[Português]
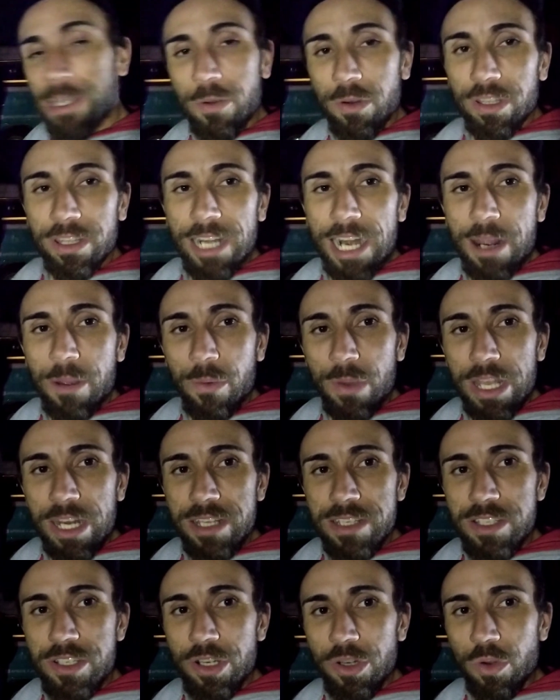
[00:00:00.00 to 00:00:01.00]
se encontrar com
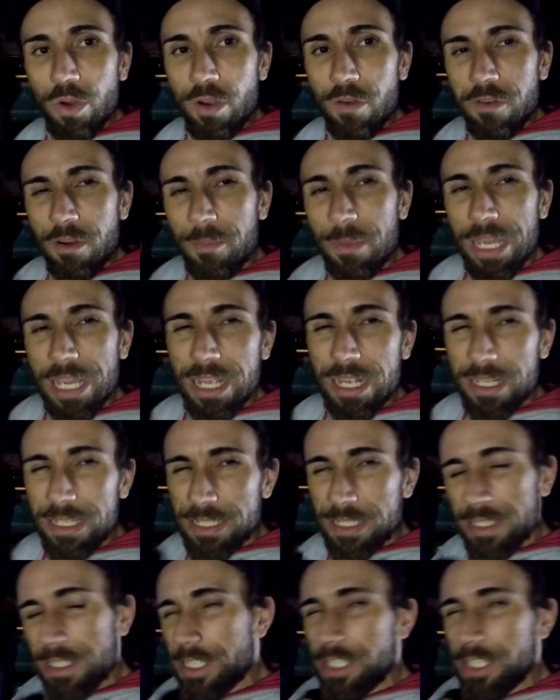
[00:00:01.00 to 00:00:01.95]
eles de novo, amanhã